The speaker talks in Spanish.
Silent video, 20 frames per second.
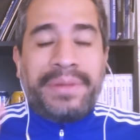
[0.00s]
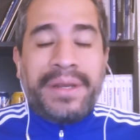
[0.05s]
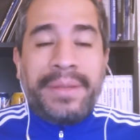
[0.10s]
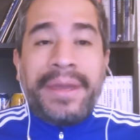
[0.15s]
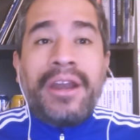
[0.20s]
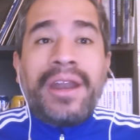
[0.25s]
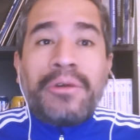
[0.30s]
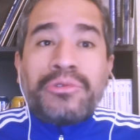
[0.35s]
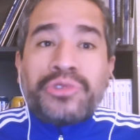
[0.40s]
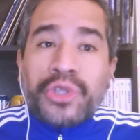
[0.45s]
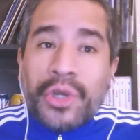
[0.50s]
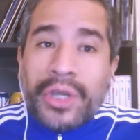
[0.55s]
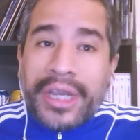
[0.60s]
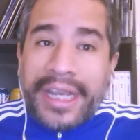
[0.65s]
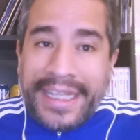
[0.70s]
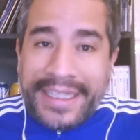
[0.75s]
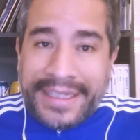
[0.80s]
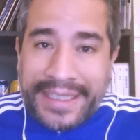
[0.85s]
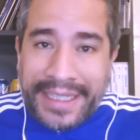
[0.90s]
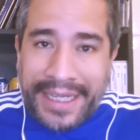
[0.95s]
Primero la
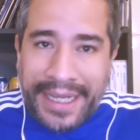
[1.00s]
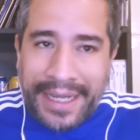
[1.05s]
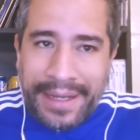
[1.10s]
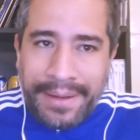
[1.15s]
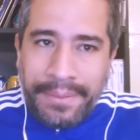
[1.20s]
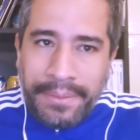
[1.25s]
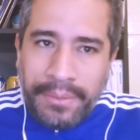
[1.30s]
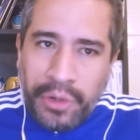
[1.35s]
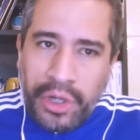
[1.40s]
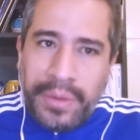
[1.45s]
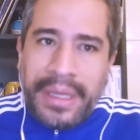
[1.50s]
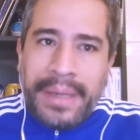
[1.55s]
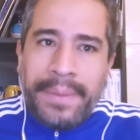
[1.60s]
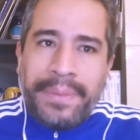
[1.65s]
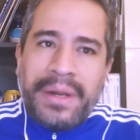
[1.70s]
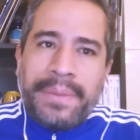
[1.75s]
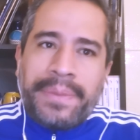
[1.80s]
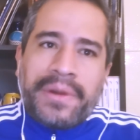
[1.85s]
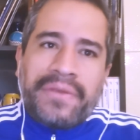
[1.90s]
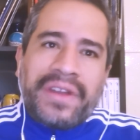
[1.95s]
autocrítica, muy
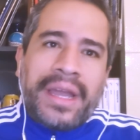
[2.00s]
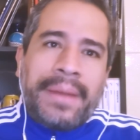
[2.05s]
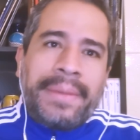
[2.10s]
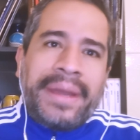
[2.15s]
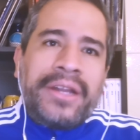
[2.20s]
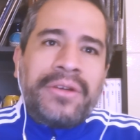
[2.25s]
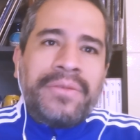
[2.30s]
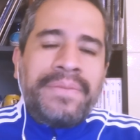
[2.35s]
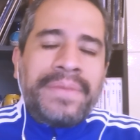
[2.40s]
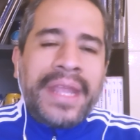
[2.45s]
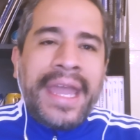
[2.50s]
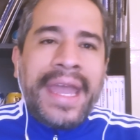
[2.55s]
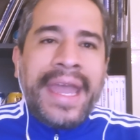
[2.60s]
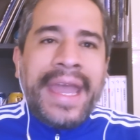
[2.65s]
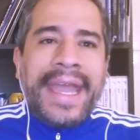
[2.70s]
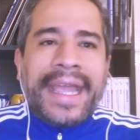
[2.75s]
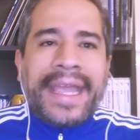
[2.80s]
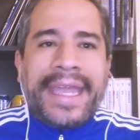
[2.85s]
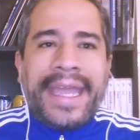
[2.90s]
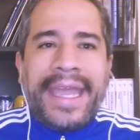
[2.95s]
bien por el profe Gamero,
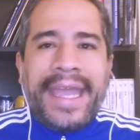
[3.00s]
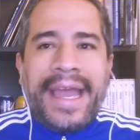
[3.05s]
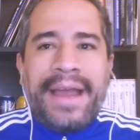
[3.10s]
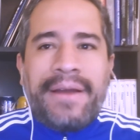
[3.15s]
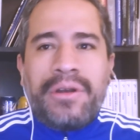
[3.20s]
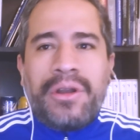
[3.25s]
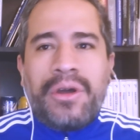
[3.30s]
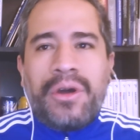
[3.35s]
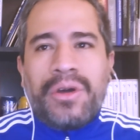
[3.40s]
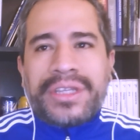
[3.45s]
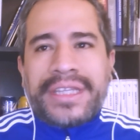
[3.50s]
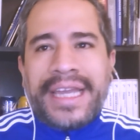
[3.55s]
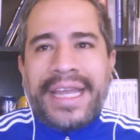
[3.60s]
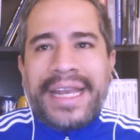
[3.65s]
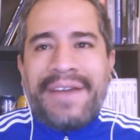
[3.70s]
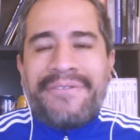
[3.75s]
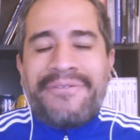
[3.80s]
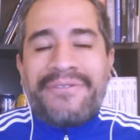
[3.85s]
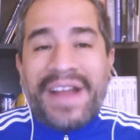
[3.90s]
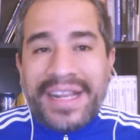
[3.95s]
que habló
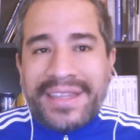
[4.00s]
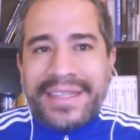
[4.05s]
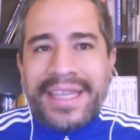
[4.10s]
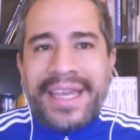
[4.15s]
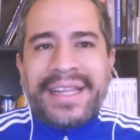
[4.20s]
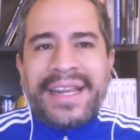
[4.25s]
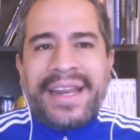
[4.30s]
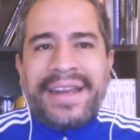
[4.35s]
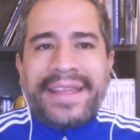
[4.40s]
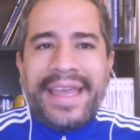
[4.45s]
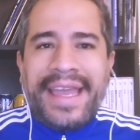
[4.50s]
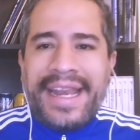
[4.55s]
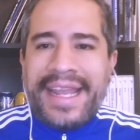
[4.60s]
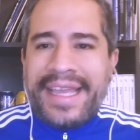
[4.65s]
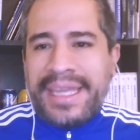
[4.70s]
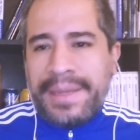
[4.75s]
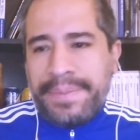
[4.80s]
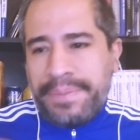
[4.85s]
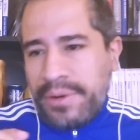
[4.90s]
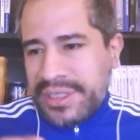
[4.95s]
de la falta de claridad del
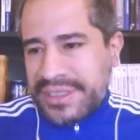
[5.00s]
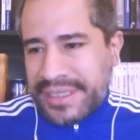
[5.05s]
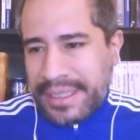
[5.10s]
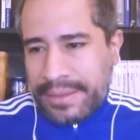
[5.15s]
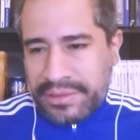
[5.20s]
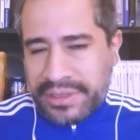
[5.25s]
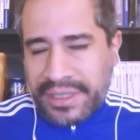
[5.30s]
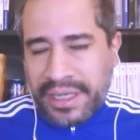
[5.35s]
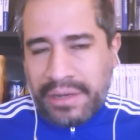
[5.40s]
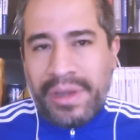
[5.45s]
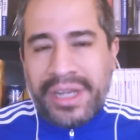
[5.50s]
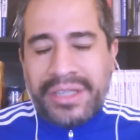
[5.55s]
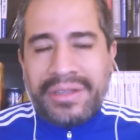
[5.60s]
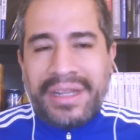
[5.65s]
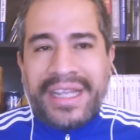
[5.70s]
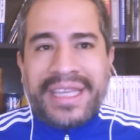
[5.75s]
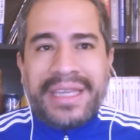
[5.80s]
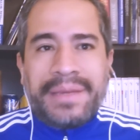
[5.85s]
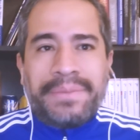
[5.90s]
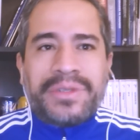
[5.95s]
equipo, estamos de
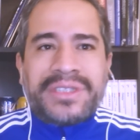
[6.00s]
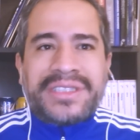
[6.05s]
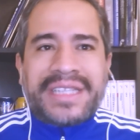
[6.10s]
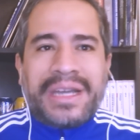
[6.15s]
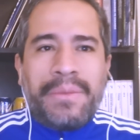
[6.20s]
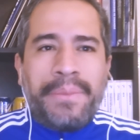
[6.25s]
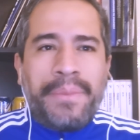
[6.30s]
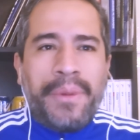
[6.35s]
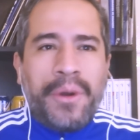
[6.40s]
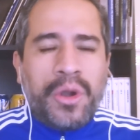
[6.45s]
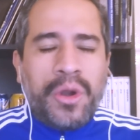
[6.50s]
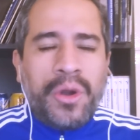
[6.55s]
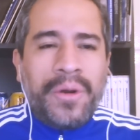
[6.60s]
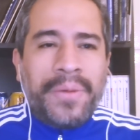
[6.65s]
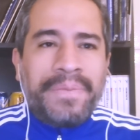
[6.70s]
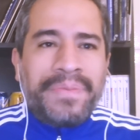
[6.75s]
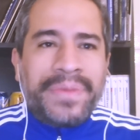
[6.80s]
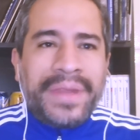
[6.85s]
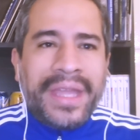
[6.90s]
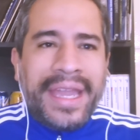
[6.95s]
acuerdo, el equipo está un
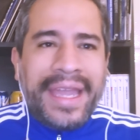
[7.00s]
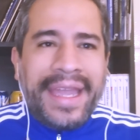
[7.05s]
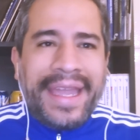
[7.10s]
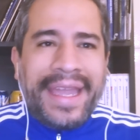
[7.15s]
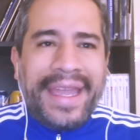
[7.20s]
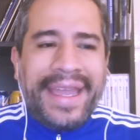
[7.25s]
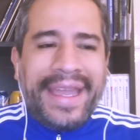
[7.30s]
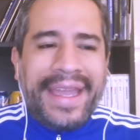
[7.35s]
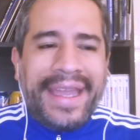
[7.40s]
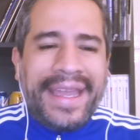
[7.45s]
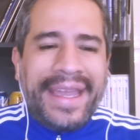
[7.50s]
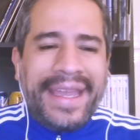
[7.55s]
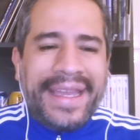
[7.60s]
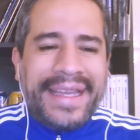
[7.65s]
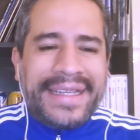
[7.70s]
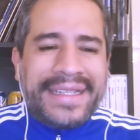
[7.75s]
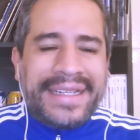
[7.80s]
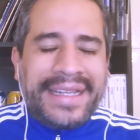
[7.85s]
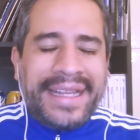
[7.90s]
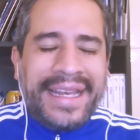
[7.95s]
poco,
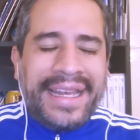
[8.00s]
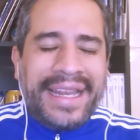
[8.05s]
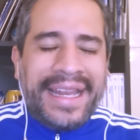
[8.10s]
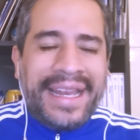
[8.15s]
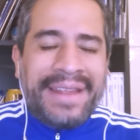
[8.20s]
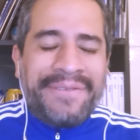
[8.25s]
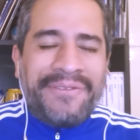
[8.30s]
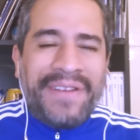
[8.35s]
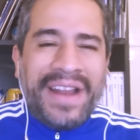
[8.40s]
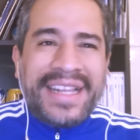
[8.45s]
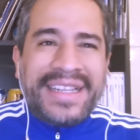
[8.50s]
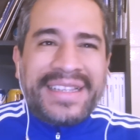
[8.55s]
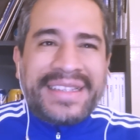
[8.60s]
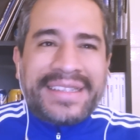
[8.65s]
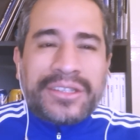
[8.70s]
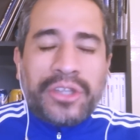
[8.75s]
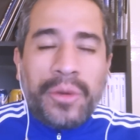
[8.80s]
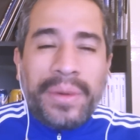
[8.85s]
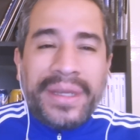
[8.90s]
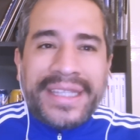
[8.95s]
eh, le, le,
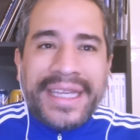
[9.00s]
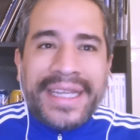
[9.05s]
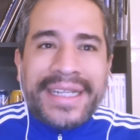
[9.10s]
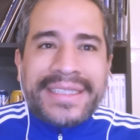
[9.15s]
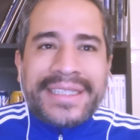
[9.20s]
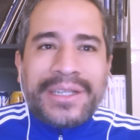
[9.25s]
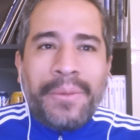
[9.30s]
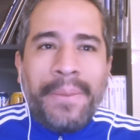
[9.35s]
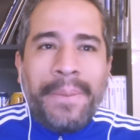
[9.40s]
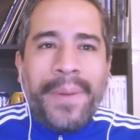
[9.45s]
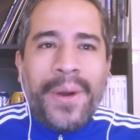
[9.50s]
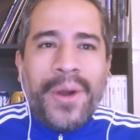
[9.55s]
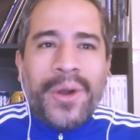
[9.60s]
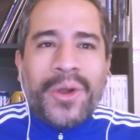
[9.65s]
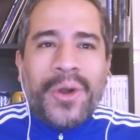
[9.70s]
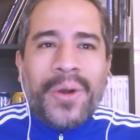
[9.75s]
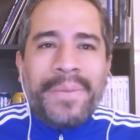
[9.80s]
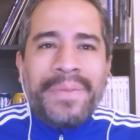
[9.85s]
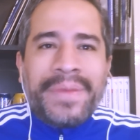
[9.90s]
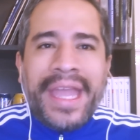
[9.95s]
faltó meterse un
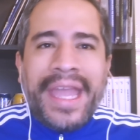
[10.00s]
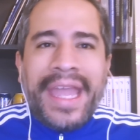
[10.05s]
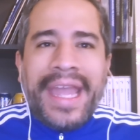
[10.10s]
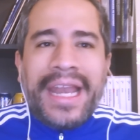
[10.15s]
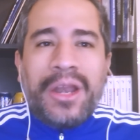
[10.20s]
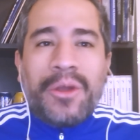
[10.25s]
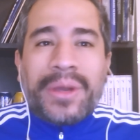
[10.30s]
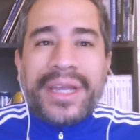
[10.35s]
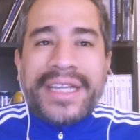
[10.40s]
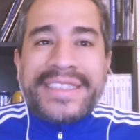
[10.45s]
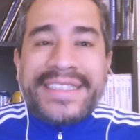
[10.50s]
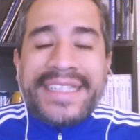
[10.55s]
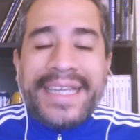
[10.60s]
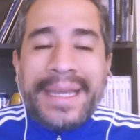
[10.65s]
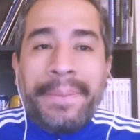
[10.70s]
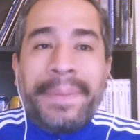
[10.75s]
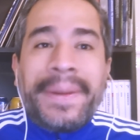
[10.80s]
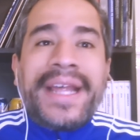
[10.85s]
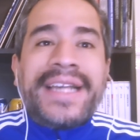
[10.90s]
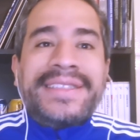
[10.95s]
poco en lo que
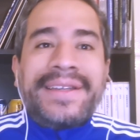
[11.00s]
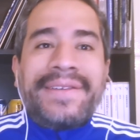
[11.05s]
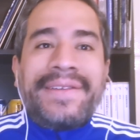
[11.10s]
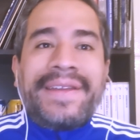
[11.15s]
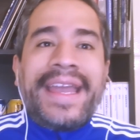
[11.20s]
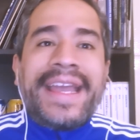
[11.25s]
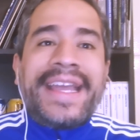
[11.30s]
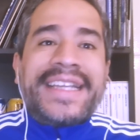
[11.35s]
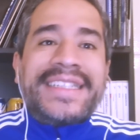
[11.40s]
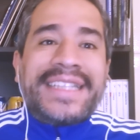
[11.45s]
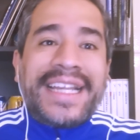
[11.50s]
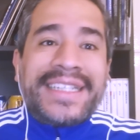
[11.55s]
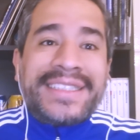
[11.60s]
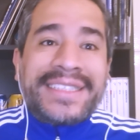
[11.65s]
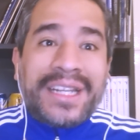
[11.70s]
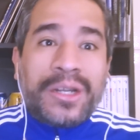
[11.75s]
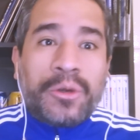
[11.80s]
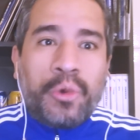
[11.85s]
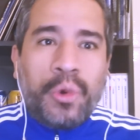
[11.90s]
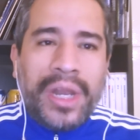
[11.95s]
siempre hace bien, que es la
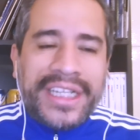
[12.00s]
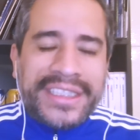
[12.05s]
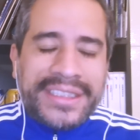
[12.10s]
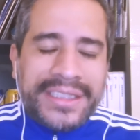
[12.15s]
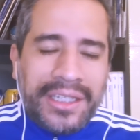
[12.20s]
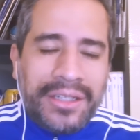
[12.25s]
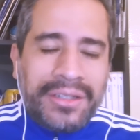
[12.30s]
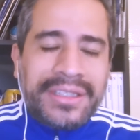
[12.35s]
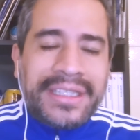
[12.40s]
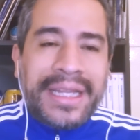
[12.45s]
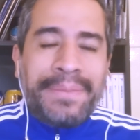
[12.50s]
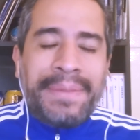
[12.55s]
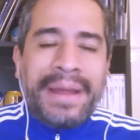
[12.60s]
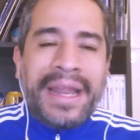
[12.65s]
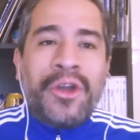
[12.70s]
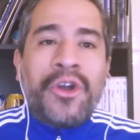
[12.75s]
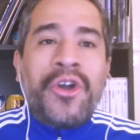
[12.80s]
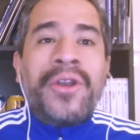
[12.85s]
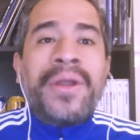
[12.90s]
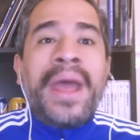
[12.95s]
circulación del
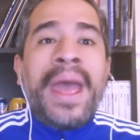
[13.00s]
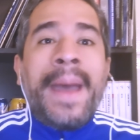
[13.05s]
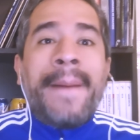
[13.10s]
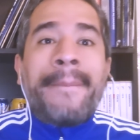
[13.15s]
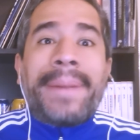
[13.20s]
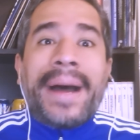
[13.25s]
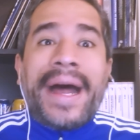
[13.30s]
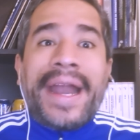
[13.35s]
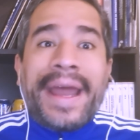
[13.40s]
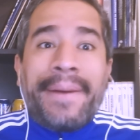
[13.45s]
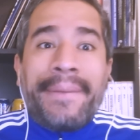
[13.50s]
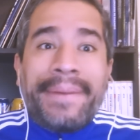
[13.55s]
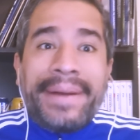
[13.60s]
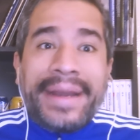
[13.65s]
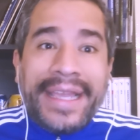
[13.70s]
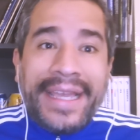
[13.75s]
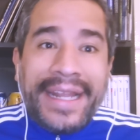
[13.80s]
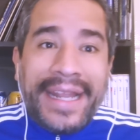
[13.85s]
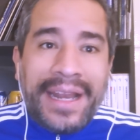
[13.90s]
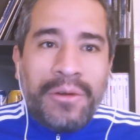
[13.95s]
balón para
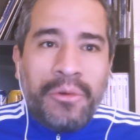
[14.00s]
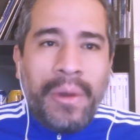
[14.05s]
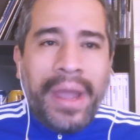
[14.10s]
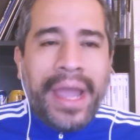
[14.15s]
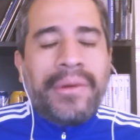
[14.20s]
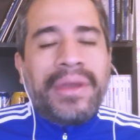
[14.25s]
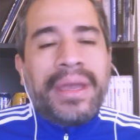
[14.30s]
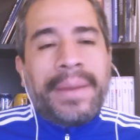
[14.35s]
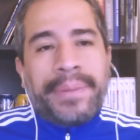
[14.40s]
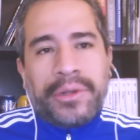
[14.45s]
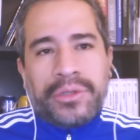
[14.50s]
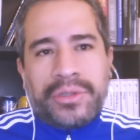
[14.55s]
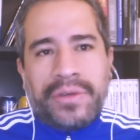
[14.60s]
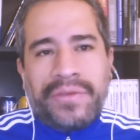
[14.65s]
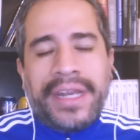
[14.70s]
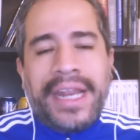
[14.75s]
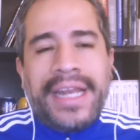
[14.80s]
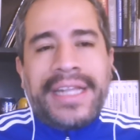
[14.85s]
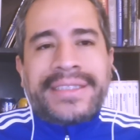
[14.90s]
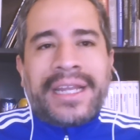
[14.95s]
abrir el juego y de
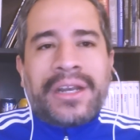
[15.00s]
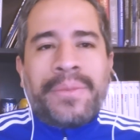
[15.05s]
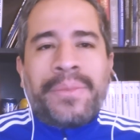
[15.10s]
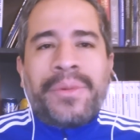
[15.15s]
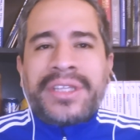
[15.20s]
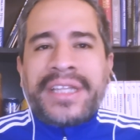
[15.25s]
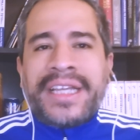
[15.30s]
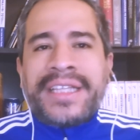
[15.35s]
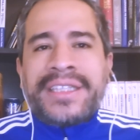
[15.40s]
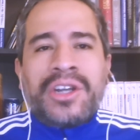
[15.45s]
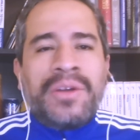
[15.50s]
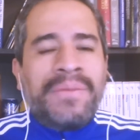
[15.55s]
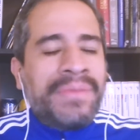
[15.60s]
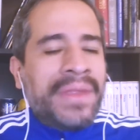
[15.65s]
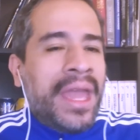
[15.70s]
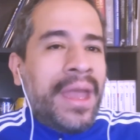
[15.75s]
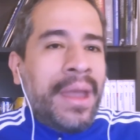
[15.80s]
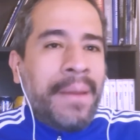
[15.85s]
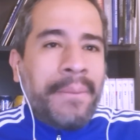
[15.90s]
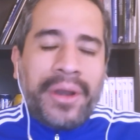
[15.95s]
pronto finalizarlo por
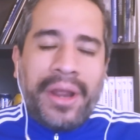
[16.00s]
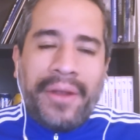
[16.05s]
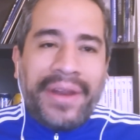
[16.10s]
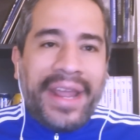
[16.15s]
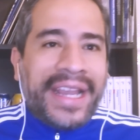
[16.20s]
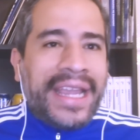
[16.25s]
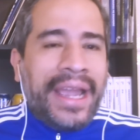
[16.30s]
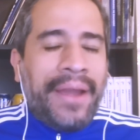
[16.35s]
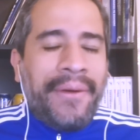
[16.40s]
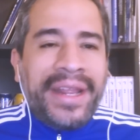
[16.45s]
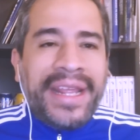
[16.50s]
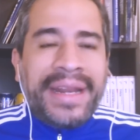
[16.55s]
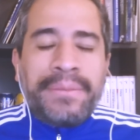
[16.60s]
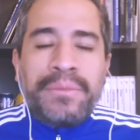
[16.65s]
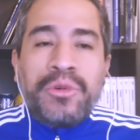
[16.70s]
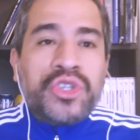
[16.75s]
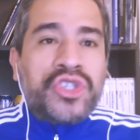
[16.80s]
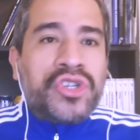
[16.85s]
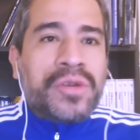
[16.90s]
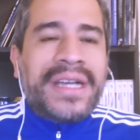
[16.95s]
dentro, pero habría que abrir
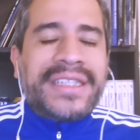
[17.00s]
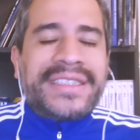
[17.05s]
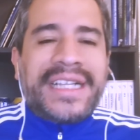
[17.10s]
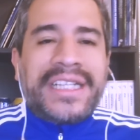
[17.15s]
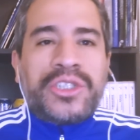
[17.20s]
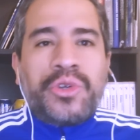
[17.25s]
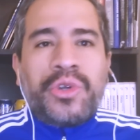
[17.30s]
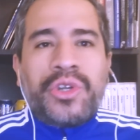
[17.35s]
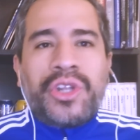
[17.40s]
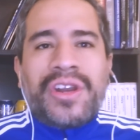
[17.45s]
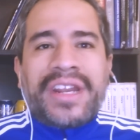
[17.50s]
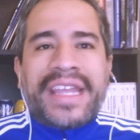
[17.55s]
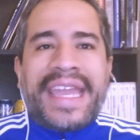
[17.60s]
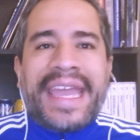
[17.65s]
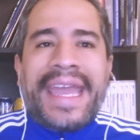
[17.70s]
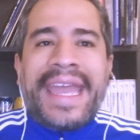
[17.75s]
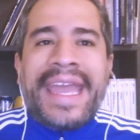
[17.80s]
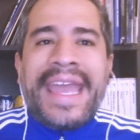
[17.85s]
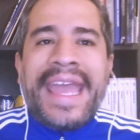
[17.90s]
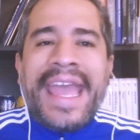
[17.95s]
mucho más al junior
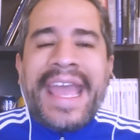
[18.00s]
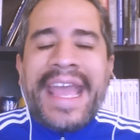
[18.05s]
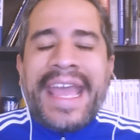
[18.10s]
que